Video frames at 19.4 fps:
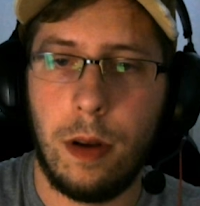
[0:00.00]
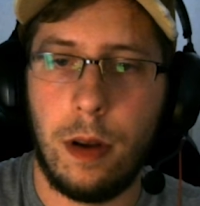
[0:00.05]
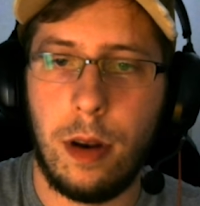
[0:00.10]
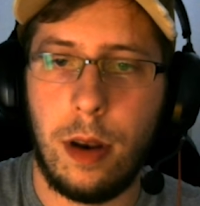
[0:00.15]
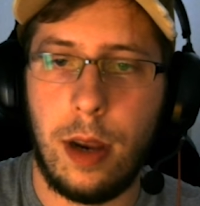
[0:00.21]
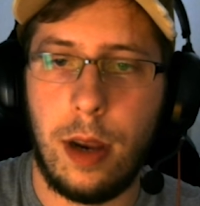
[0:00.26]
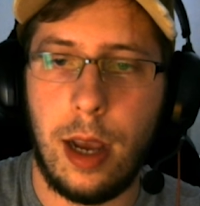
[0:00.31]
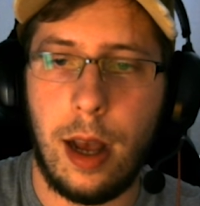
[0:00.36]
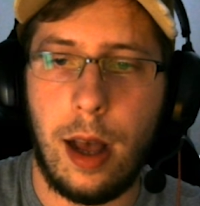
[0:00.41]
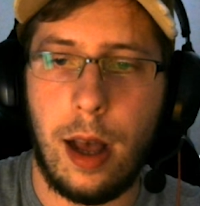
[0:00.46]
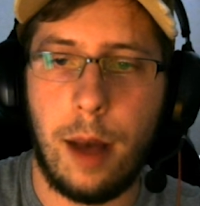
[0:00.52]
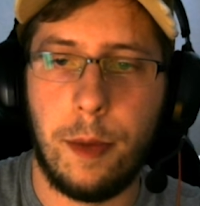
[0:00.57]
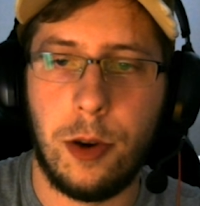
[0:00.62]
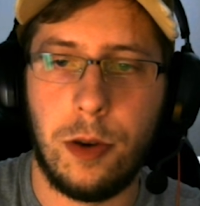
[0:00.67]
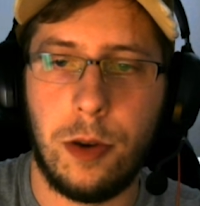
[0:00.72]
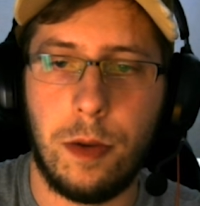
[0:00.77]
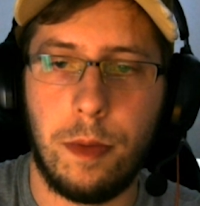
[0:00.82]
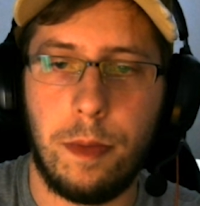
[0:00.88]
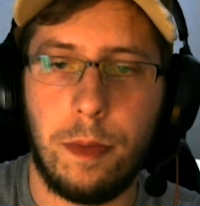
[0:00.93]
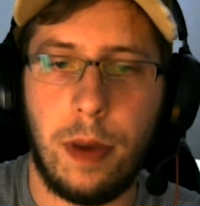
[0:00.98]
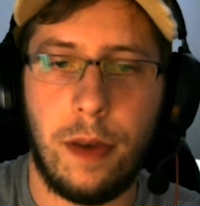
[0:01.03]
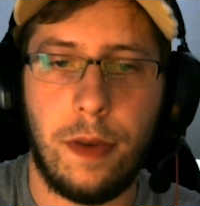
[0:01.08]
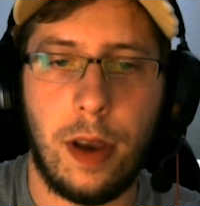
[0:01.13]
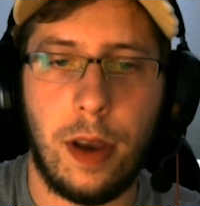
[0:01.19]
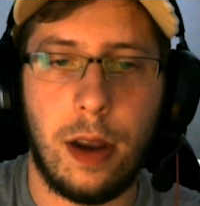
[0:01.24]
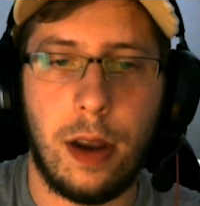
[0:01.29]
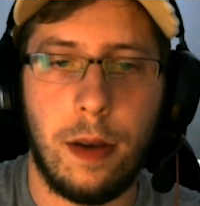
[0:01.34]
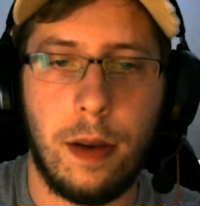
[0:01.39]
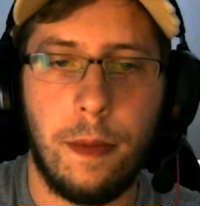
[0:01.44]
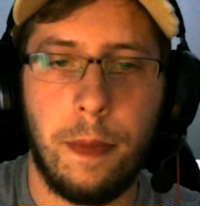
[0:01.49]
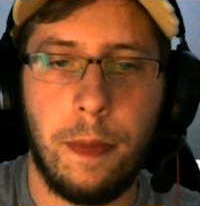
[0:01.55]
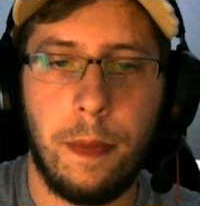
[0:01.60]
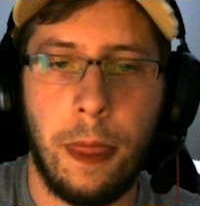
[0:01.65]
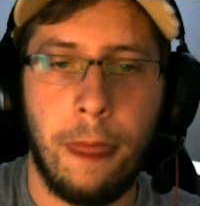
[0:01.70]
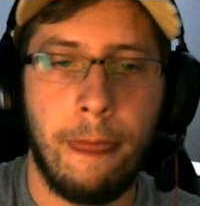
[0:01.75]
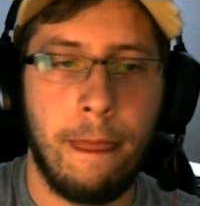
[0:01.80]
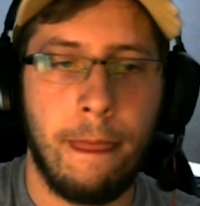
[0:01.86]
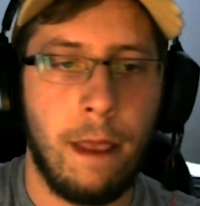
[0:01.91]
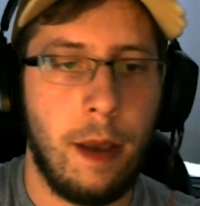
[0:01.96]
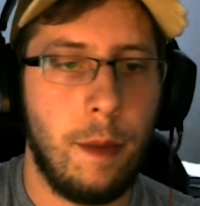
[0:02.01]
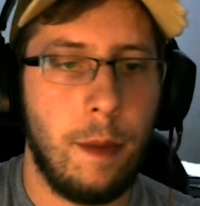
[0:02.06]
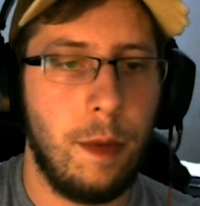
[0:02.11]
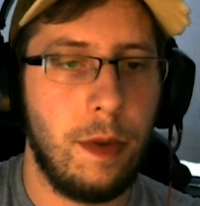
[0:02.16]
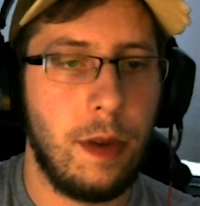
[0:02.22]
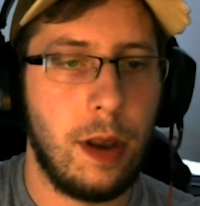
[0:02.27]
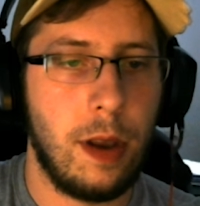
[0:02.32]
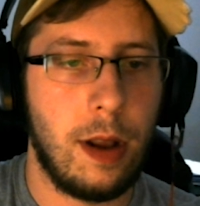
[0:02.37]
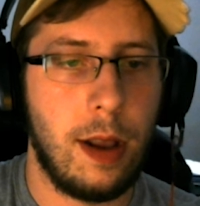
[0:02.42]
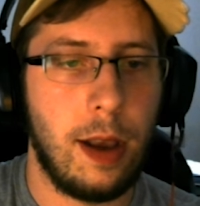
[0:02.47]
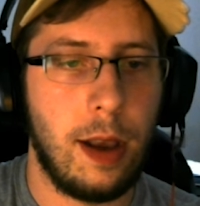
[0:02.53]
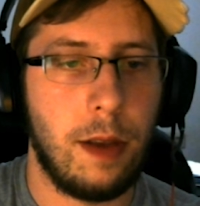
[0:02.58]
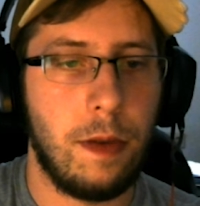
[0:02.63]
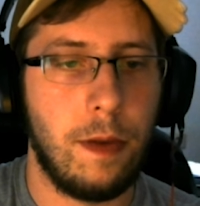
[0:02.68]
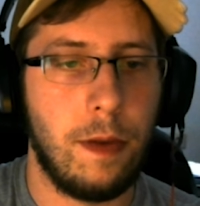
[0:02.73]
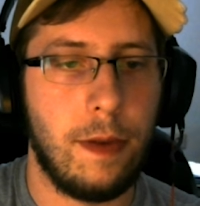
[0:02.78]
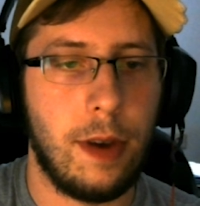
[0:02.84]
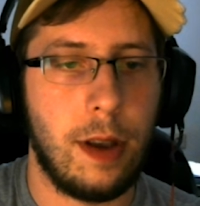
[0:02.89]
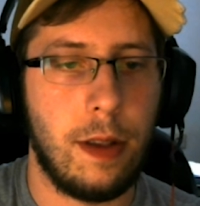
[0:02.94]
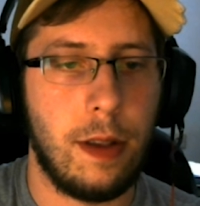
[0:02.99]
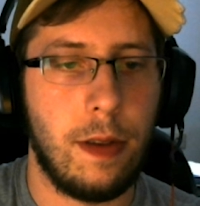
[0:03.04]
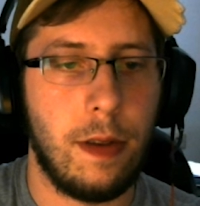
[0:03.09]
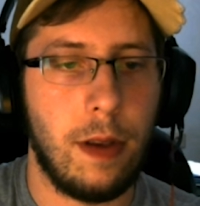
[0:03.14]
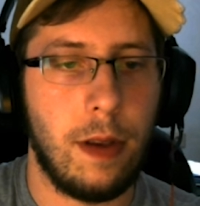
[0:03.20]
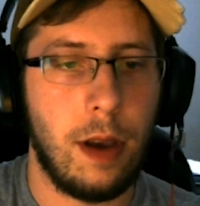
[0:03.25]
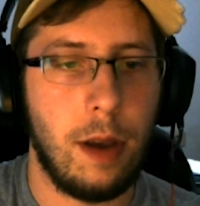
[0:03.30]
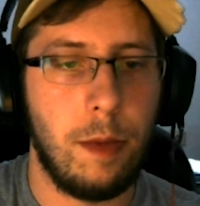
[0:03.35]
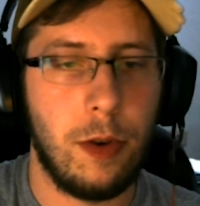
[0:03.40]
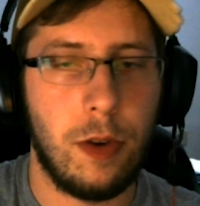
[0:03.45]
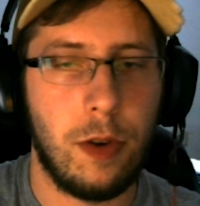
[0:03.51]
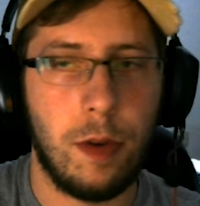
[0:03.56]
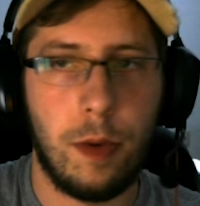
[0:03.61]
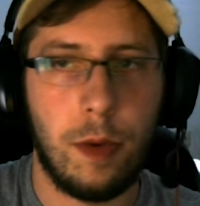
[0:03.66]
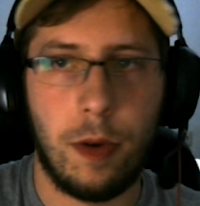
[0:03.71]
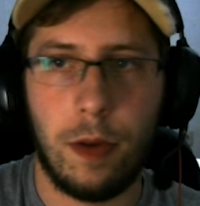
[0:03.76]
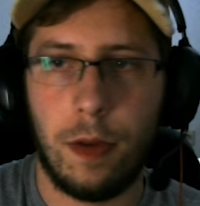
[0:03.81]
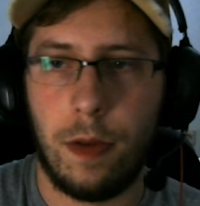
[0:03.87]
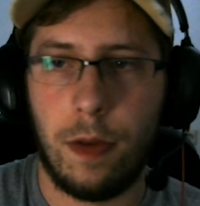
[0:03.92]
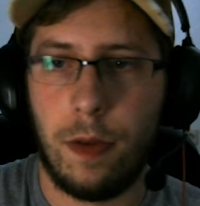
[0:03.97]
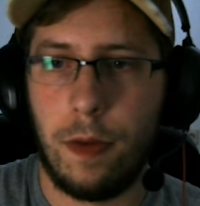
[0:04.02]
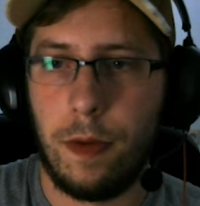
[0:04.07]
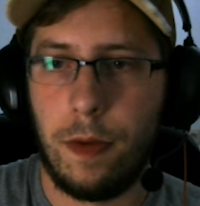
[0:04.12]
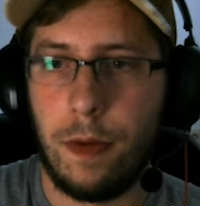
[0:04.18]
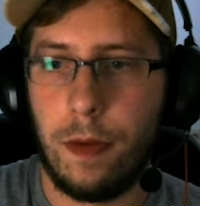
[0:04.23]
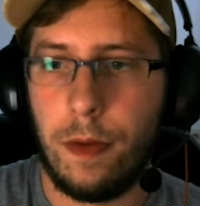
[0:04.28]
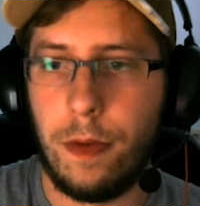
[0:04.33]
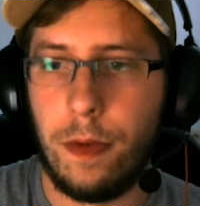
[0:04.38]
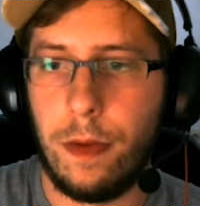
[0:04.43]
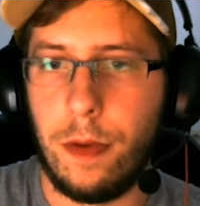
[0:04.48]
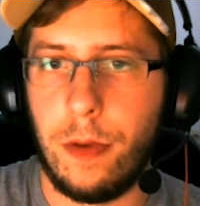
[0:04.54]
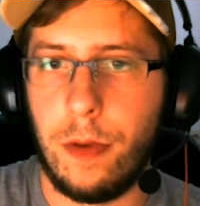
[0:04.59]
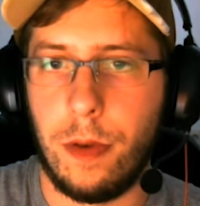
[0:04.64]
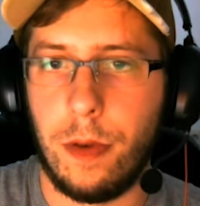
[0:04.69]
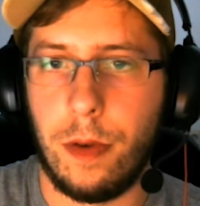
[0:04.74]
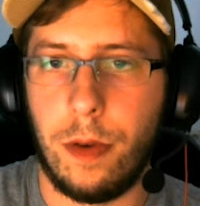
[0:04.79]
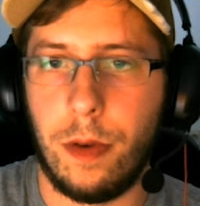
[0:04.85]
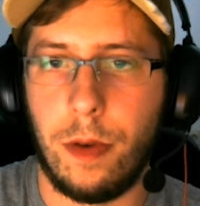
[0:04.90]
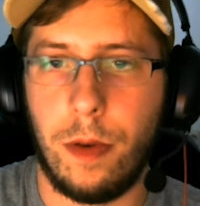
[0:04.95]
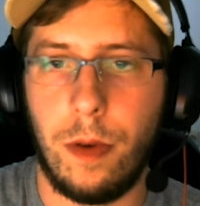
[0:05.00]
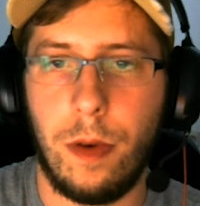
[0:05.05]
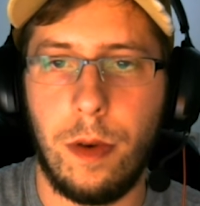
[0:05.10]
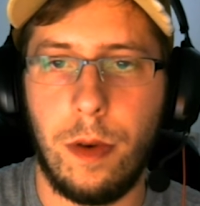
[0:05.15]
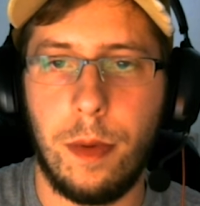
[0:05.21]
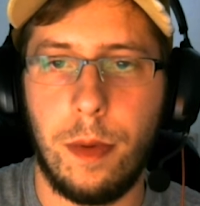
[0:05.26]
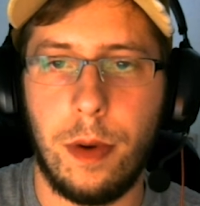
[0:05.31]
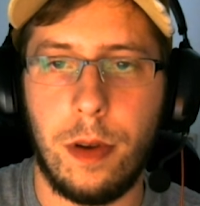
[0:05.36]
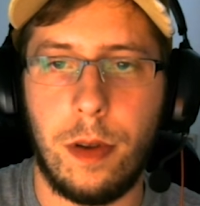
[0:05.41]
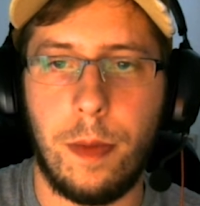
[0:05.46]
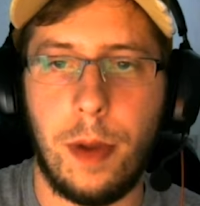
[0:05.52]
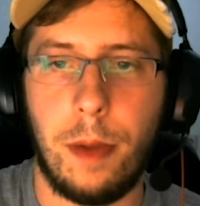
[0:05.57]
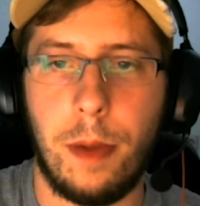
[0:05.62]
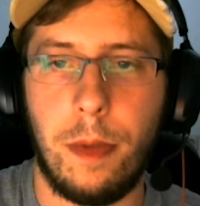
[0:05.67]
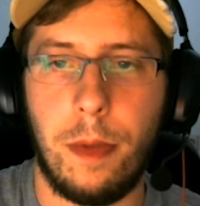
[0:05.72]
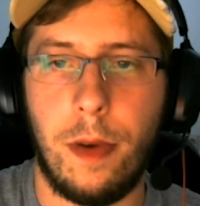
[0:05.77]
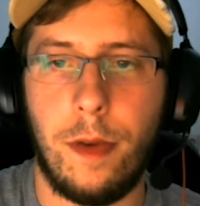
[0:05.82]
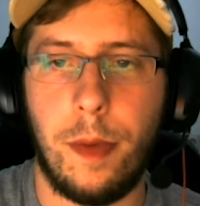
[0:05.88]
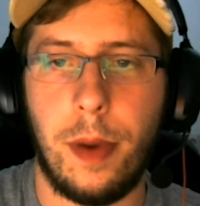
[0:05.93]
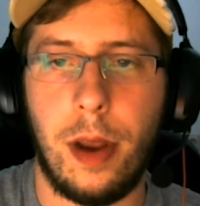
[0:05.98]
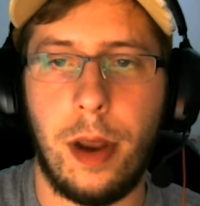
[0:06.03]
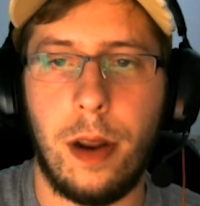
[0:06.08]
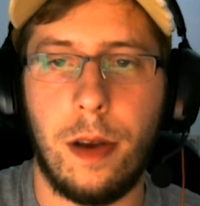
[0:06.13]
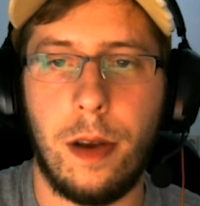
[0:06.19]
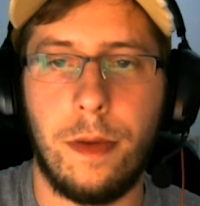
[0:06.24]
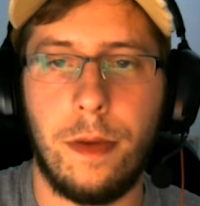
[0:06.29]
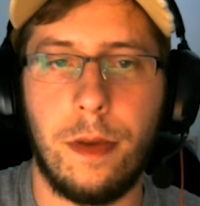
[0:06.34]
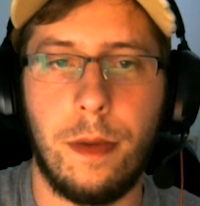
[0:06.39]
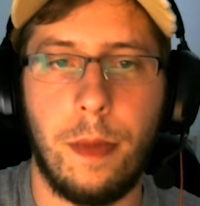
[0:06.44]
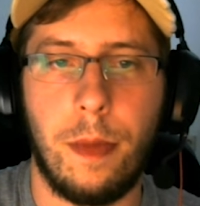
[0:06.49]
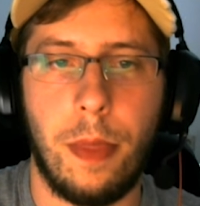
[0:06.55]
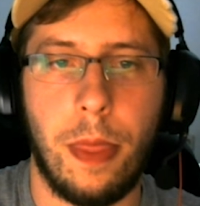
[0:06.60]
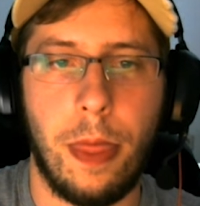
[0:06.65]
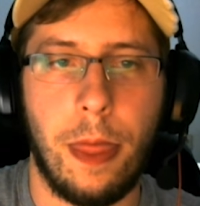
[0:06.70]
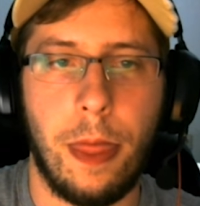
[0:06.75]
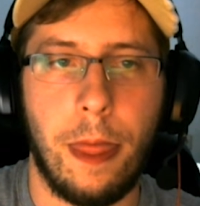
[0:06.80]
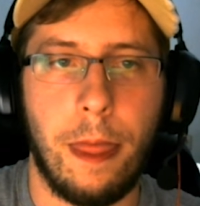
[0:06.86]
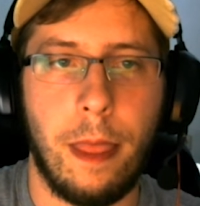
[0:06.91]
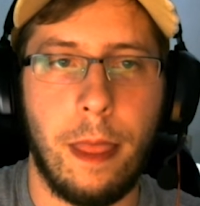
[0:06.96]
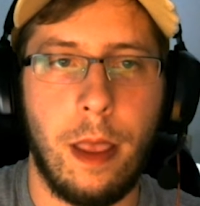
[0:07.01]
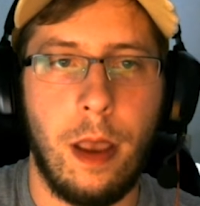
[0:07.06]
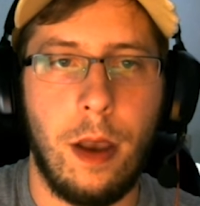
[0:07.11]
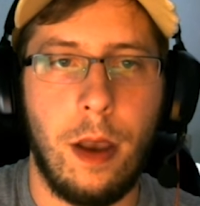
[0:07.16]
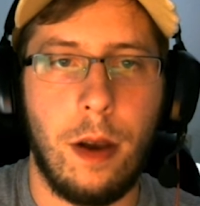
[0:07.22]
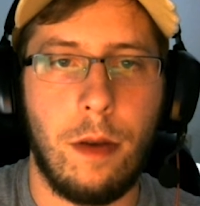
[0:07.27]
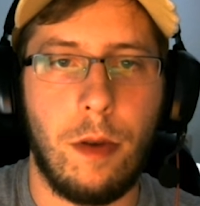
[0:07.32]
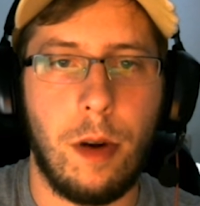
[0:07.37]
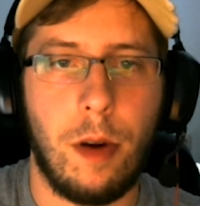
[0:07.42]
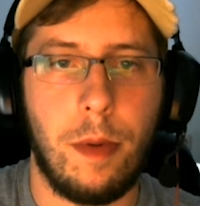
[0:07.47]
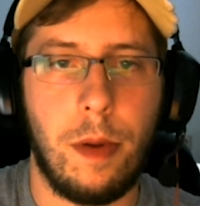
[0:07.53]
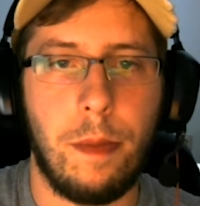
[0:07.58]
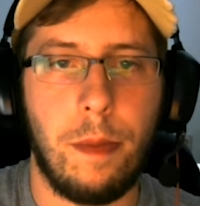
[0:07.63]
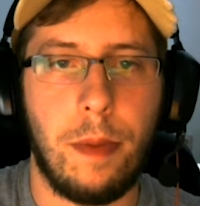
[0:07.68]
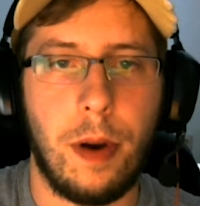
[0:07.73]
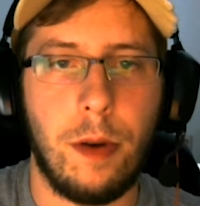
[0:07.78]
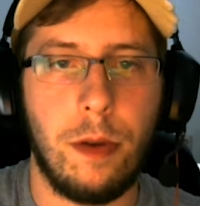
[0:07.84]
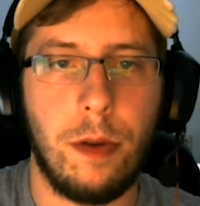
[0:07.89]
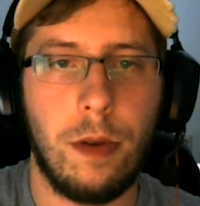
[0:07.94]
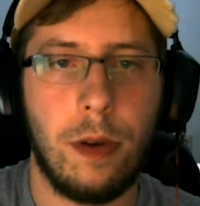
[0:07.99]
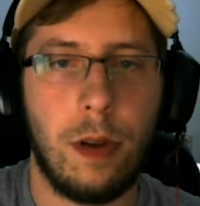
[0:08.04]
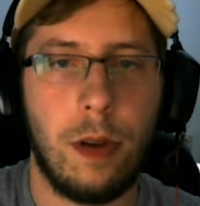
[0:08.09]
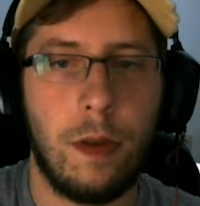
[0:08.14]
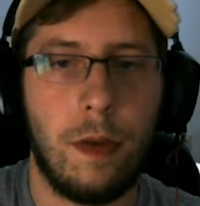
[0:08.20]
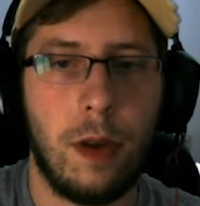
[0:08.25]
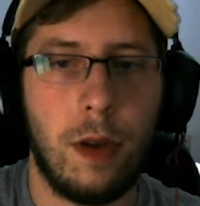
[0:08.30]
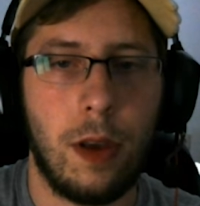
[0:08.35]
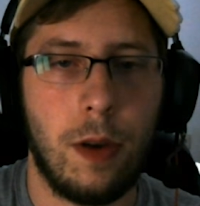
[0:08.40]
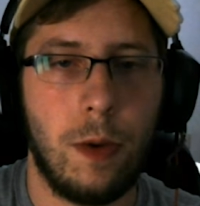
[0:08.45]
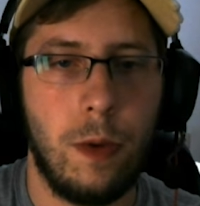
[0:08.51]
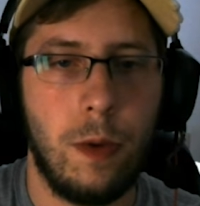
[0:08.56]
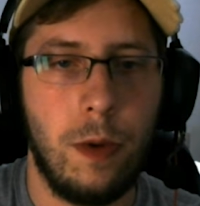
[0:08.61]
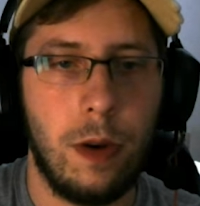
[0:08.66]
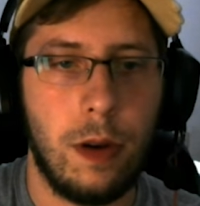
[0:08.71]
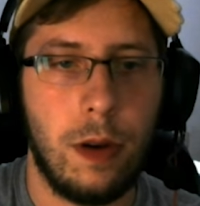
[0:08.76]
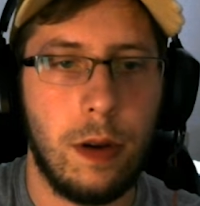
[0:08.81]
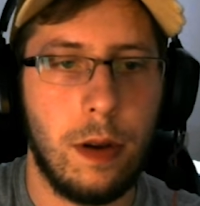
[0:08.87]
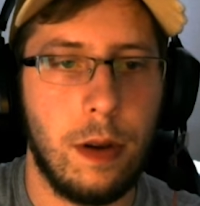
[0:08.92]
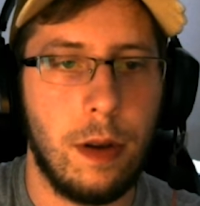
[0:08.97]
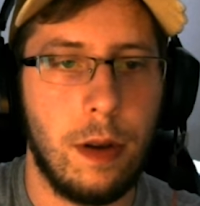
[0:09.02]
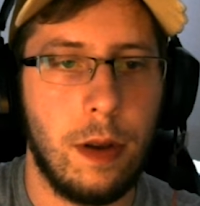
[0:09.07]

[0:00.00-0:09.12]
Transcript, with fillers: Ja, haben wir schon. Perfekt. Müssen nicht gleich so weit sein. Wir schauen mal kurz rüber, sobald wir vorbeilaufen. Robin baut noch, das finde ich gut.